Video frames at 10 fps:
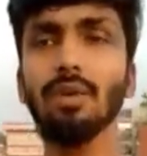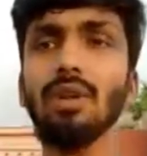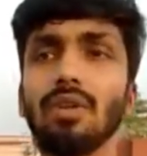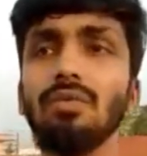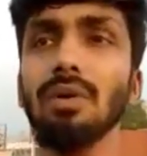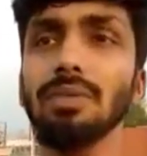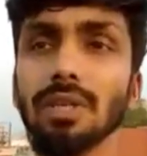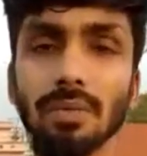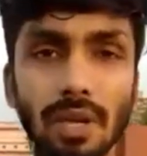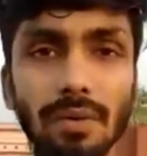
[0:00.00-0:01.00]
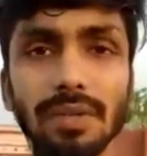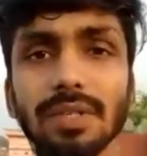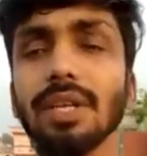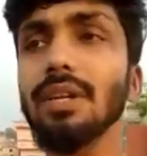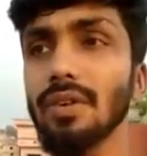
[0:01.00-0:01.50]
আসসালামাইকুম আমি টিম কেভিস
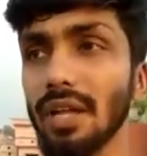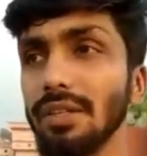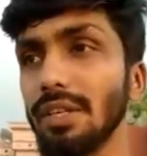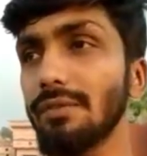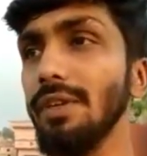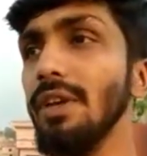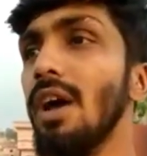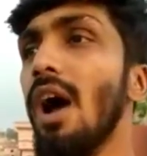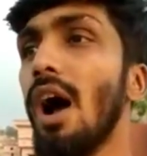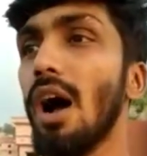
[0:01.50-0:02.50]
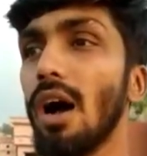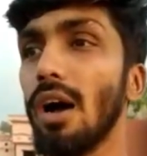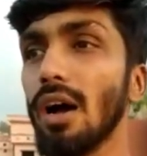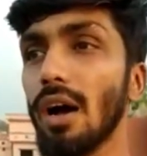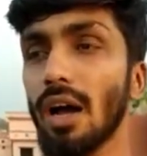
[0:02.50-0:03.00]
থেকে রামজাফি
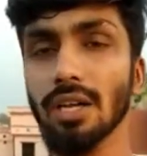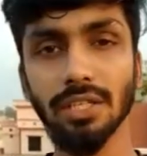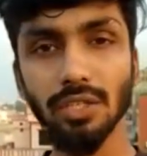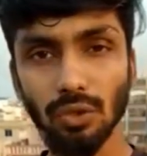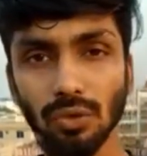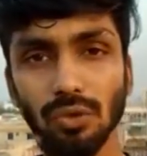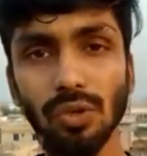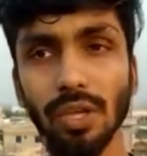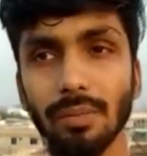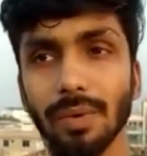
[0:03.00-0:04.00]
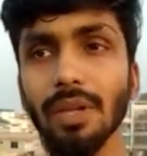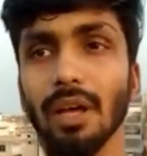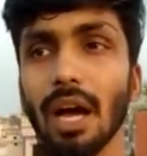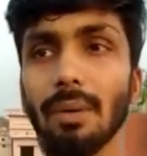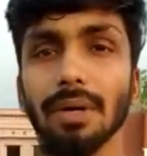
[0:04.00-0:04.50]
আসছে চোদ্দোই এপ্রিল
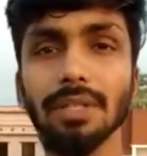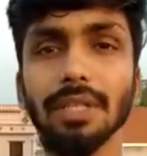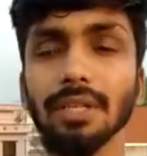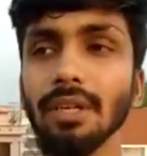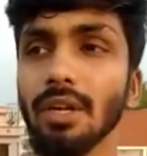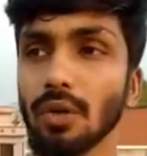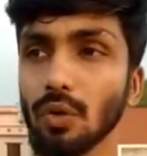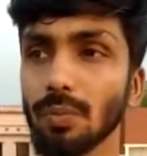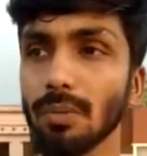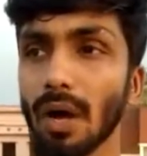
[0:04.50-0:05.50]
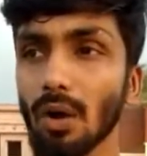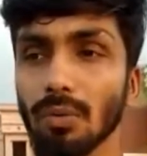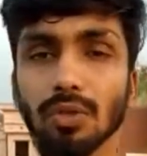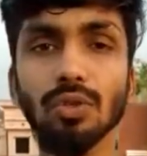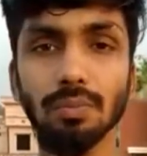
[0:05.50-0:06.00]
আমাদের গ্রুপের বারো
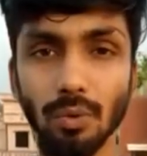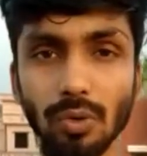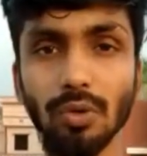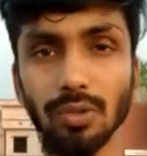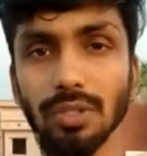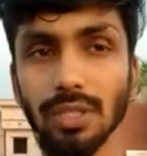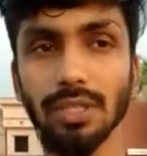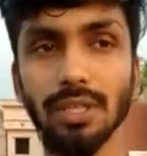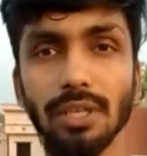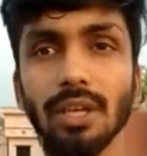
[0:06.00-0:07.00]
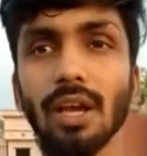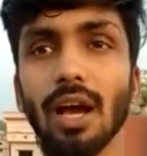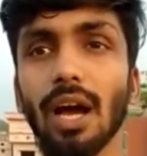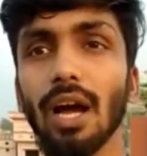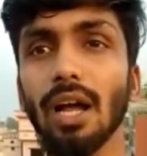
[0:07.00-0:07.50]
বছর পূর্তি হতে যাচ্ছে
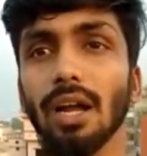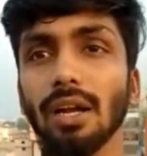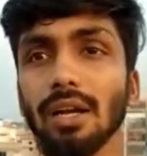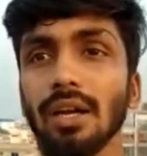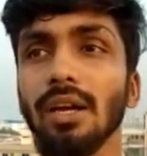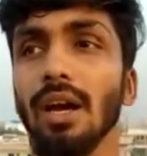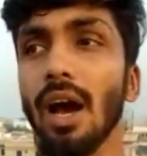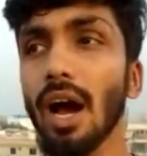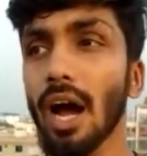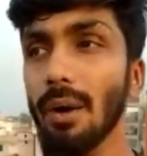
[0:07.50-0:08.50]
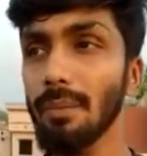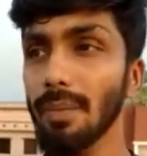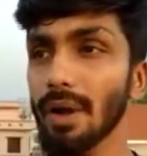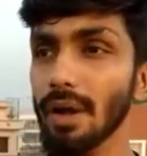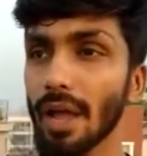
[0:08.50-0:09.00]
আর
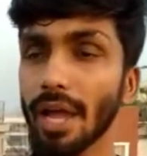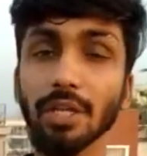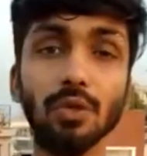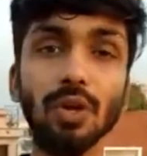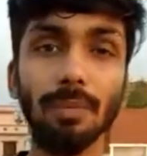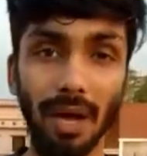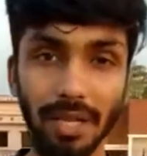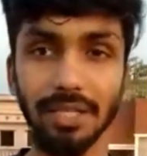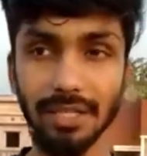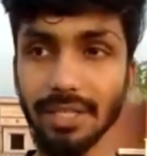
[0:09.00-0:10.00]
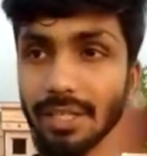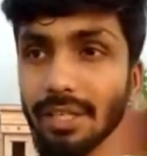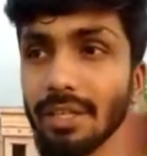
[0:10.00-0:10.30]
আমরা একযুগে যুগে পাড়ি দিচ্ছি